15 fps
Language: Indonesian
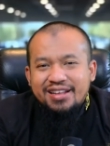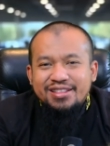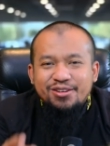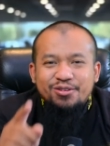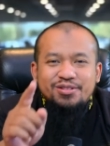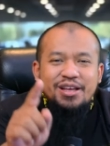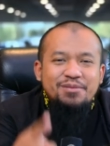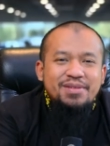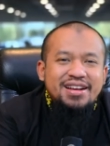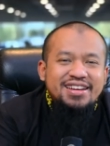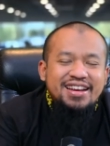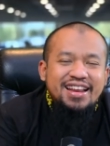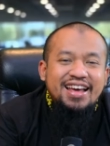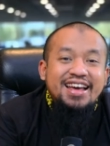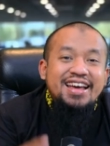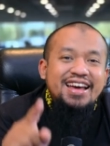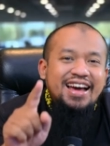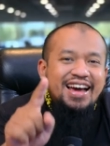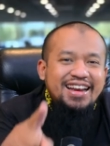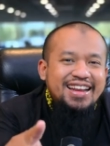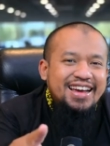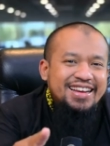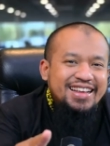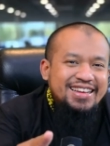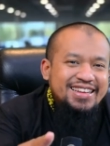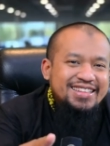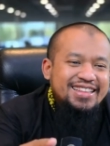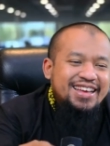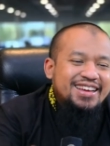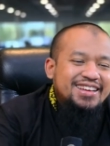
terutama adalah anak-anak kita.